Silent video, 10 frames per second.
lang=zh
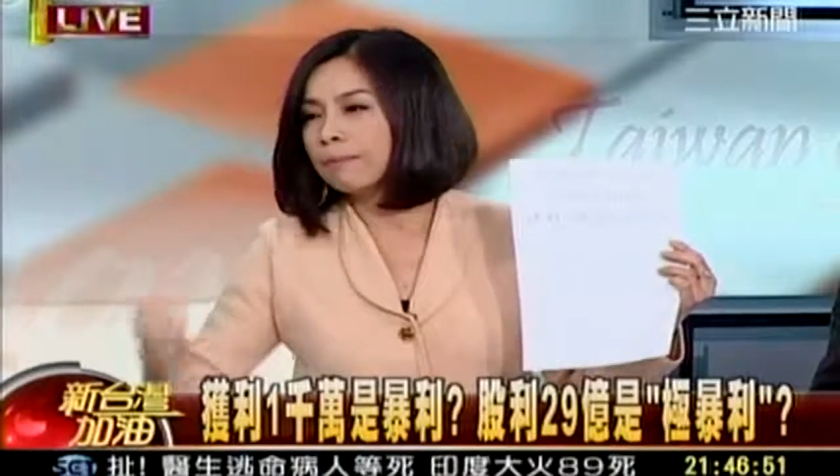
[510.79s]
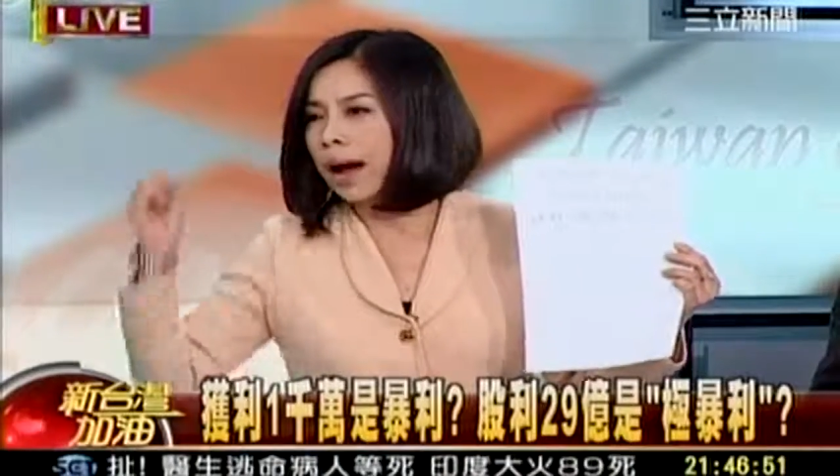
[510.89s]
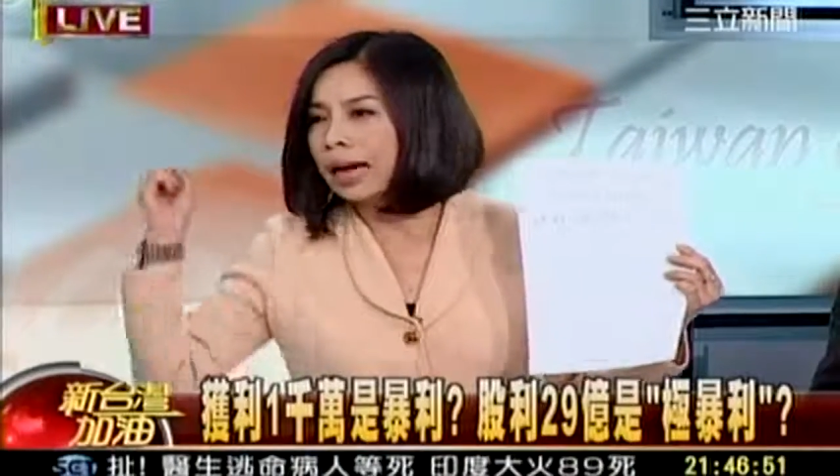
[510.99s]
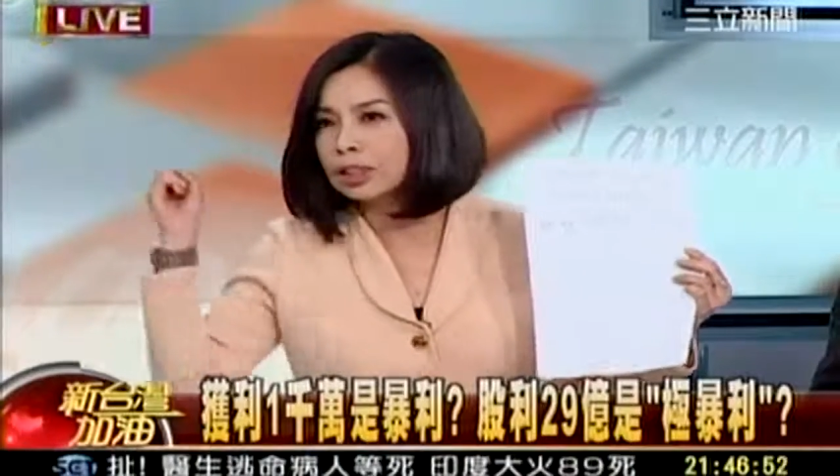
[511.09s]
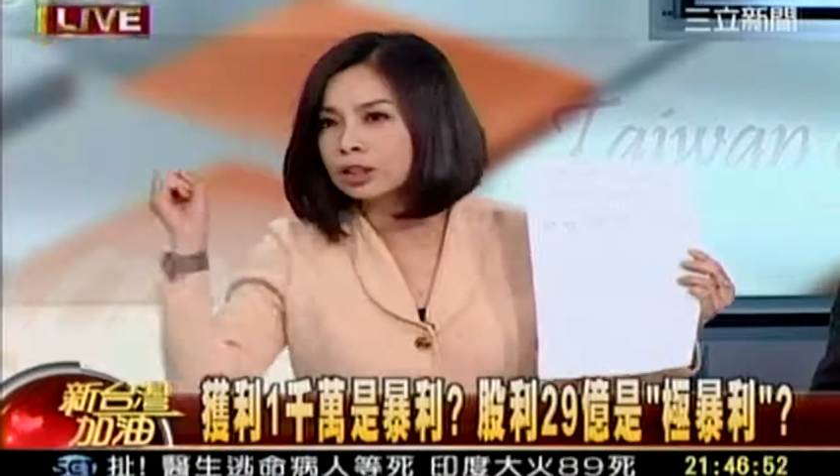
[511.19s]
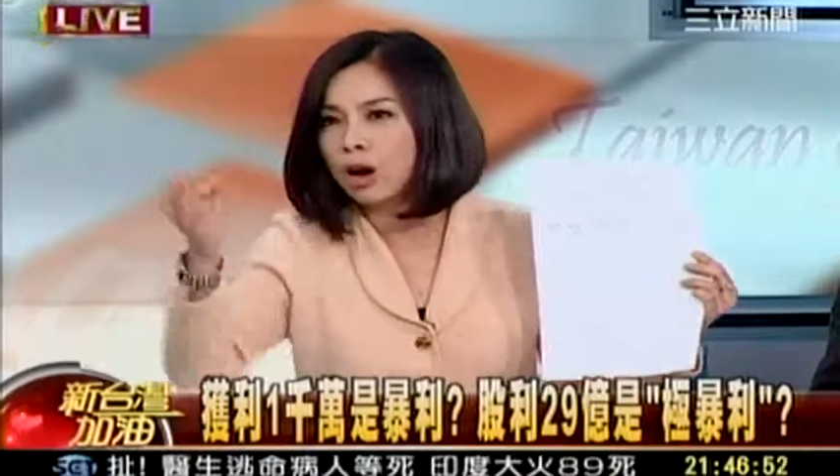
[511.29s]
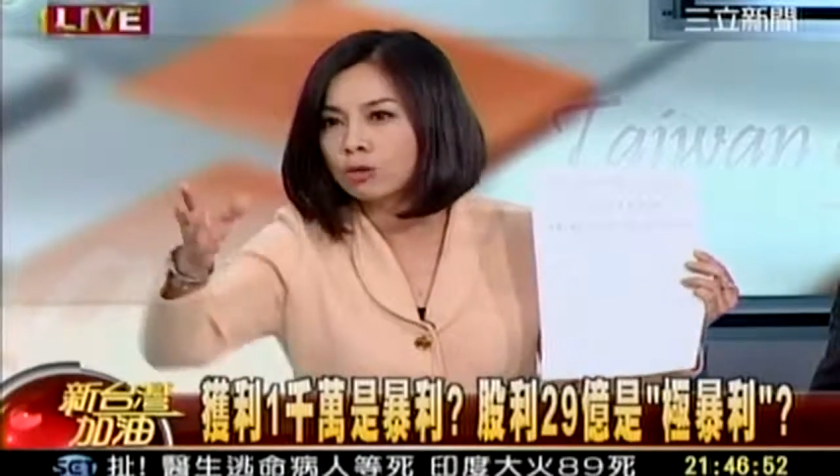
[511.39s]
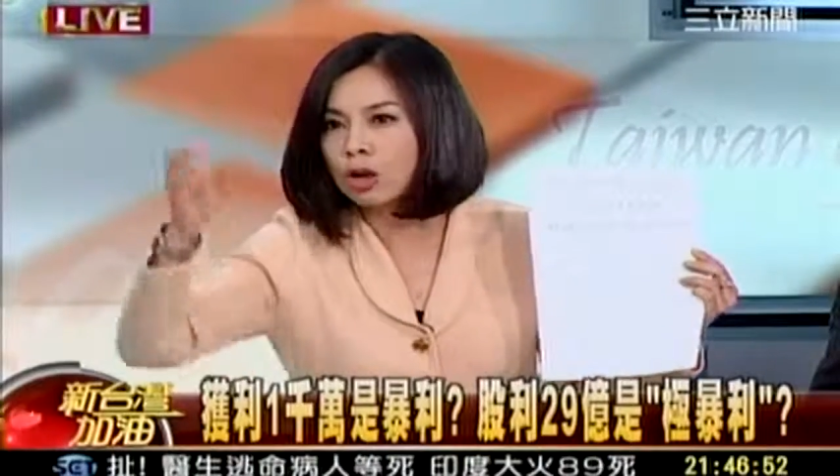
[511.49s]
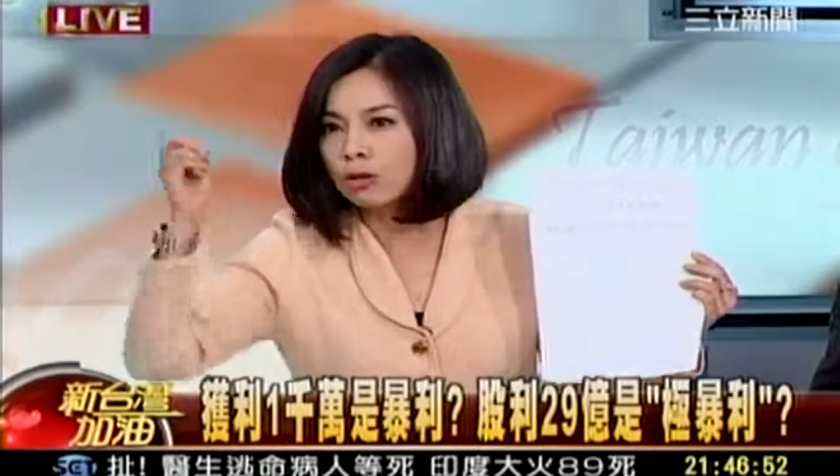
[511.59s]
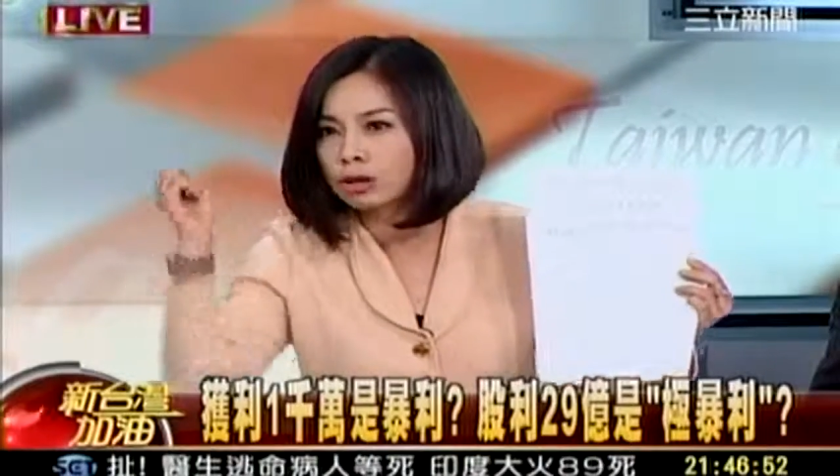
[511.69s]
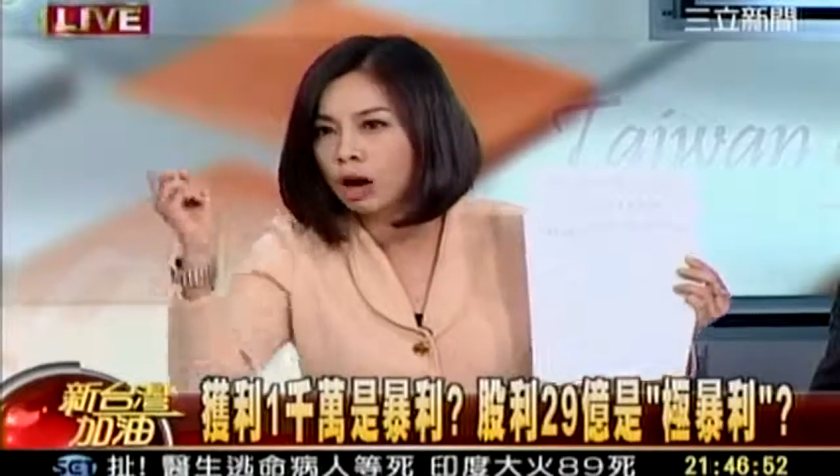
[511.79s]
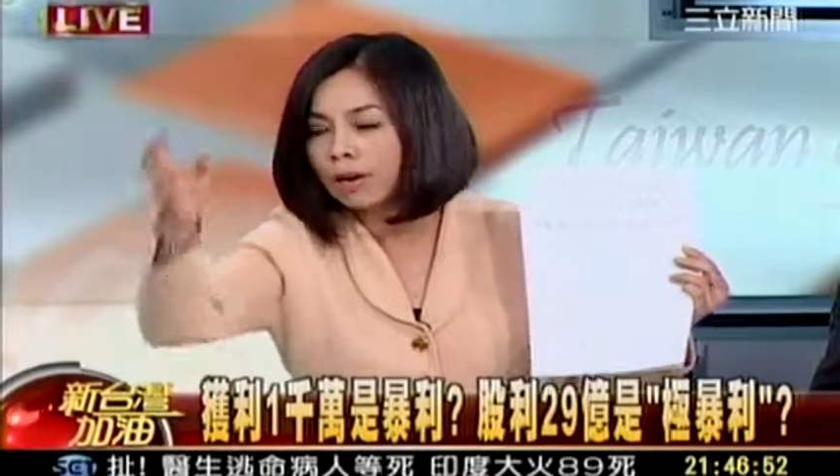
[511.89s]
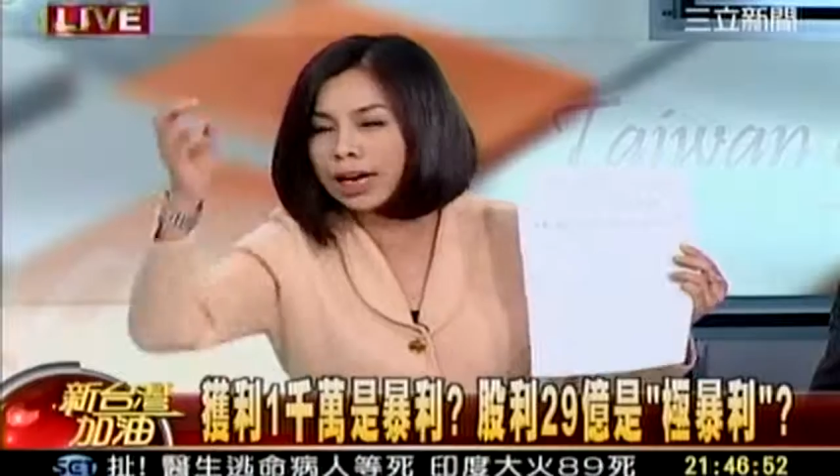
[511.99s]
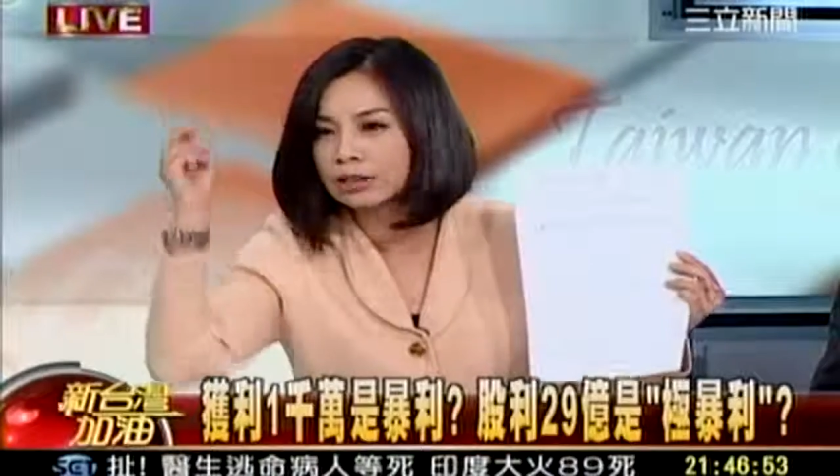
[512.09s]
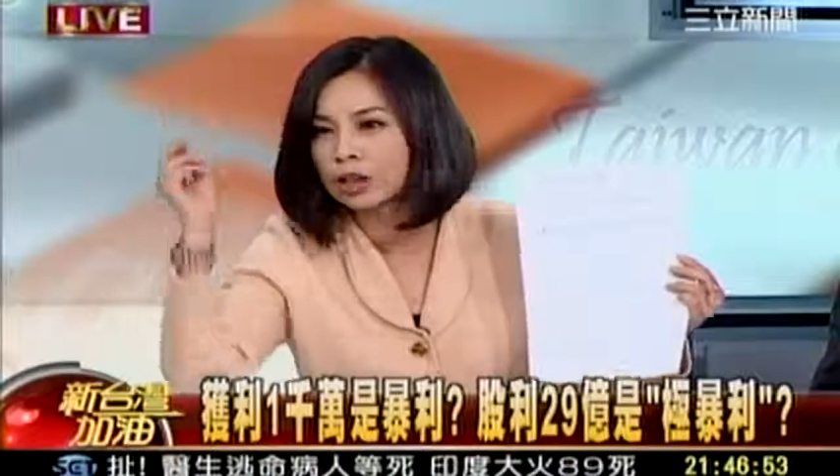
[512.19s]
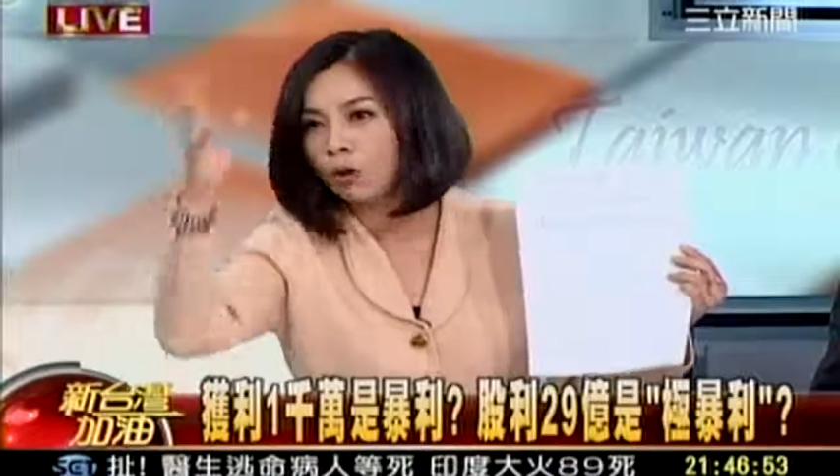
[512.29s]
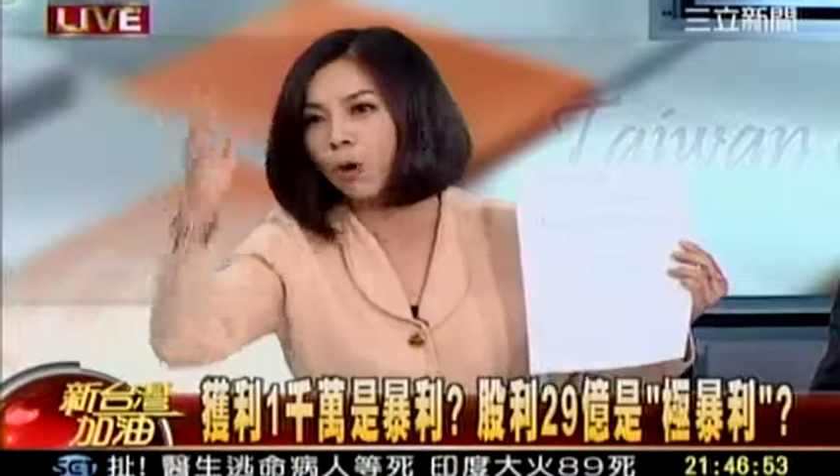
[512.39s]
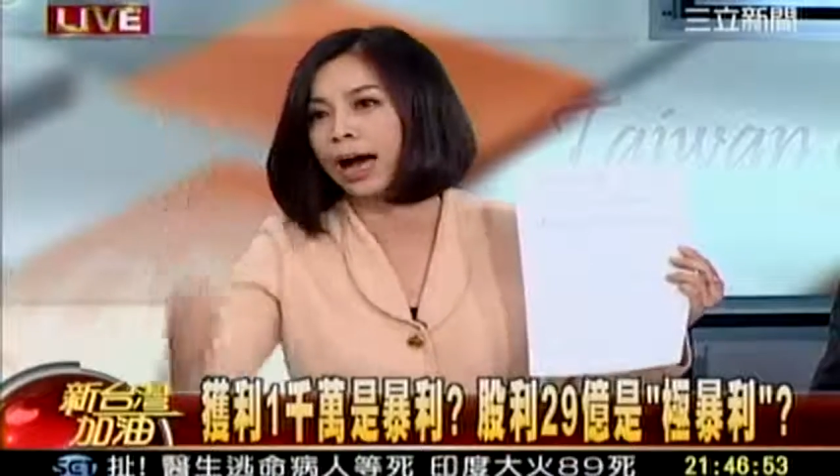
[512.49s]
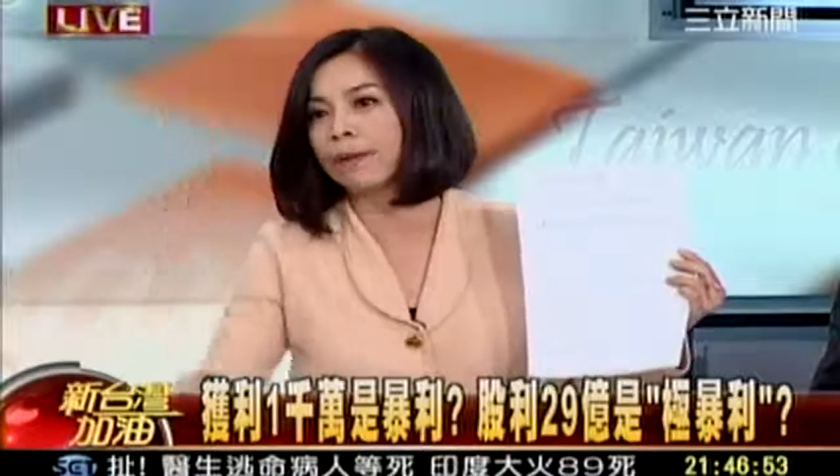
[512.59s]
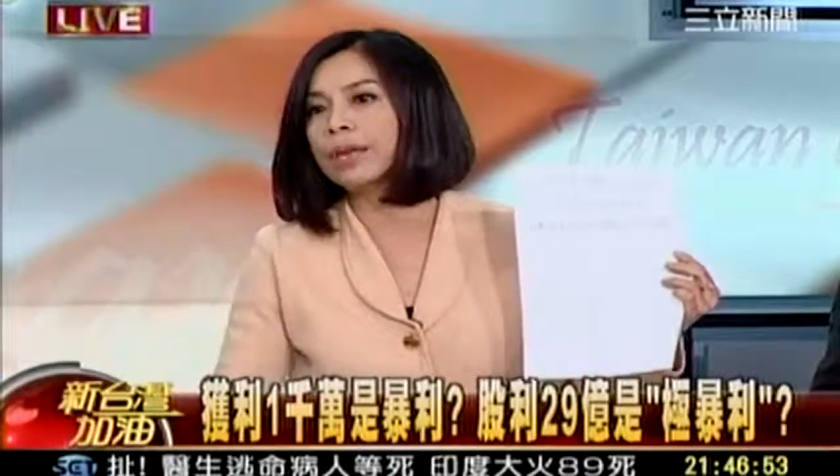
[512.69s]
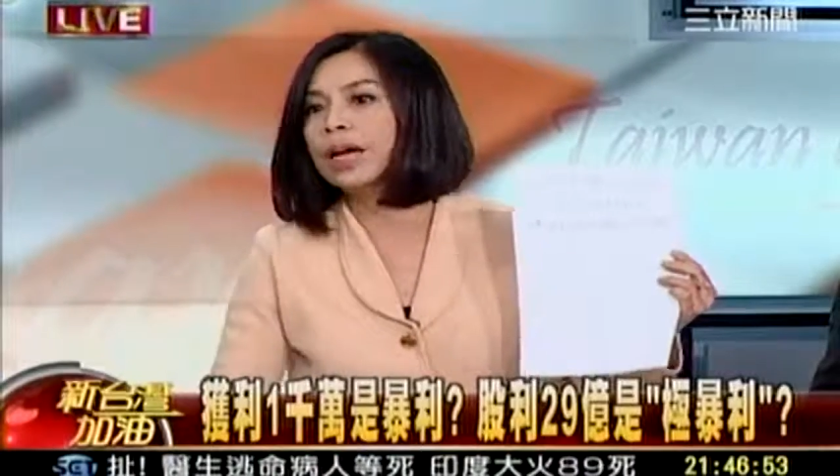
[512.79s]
把你倒臭、倒黑、倒垮，